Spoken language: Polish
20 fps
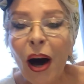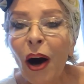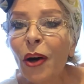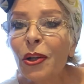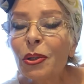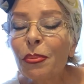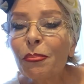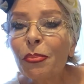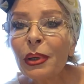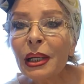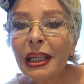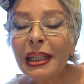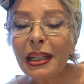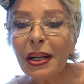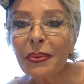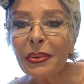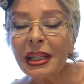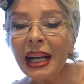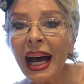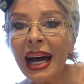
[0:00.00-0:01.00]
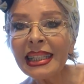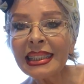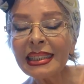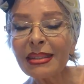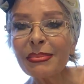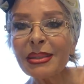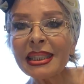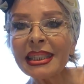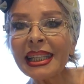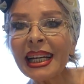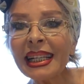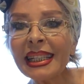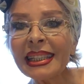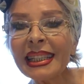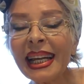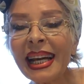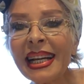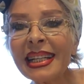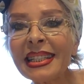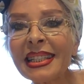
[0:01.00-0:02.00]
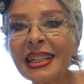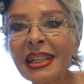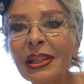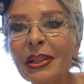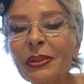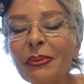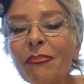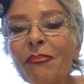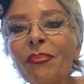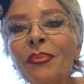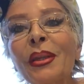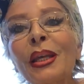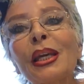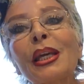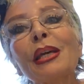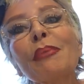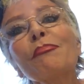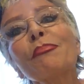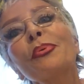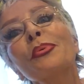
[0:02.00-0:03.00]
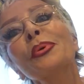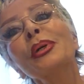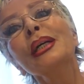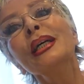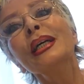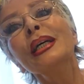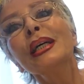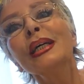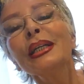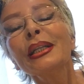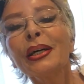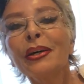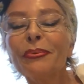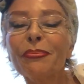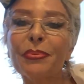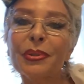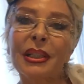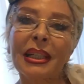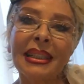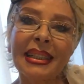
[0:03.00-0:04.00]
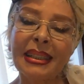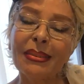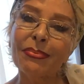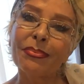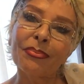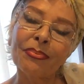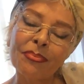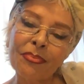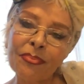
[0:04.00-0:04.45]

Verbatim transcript: Odpłynął razem z calineczką i płynął przez,